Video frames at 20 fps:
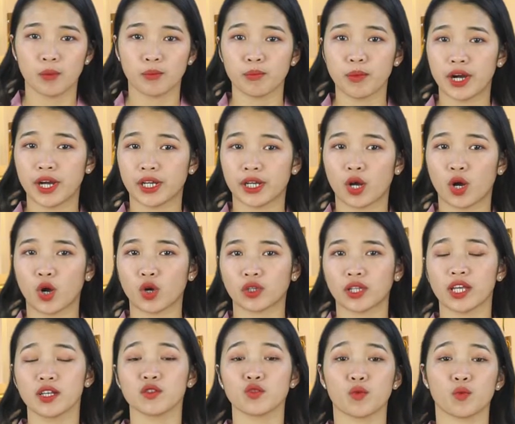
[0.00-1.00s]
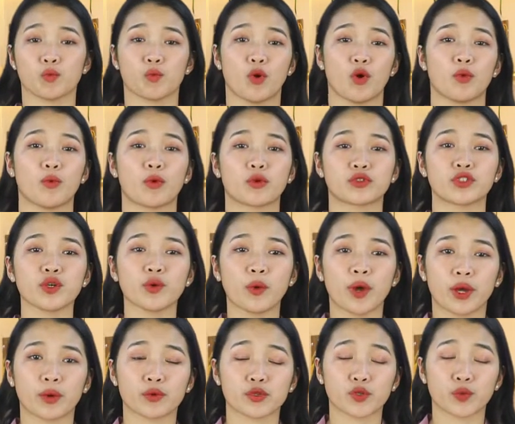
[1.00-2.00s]
bởi nó có tác dụng bồi bổ sức
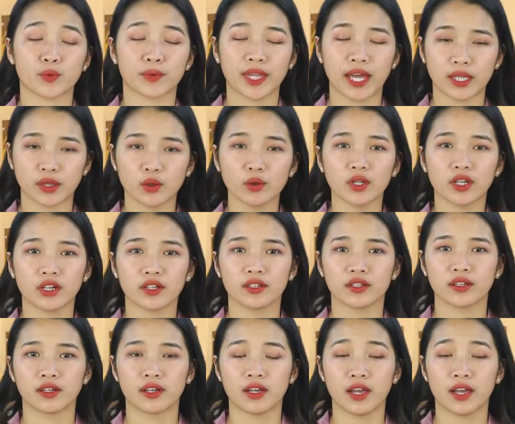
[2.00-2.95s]
khỏe của chúng ta tốt hơn.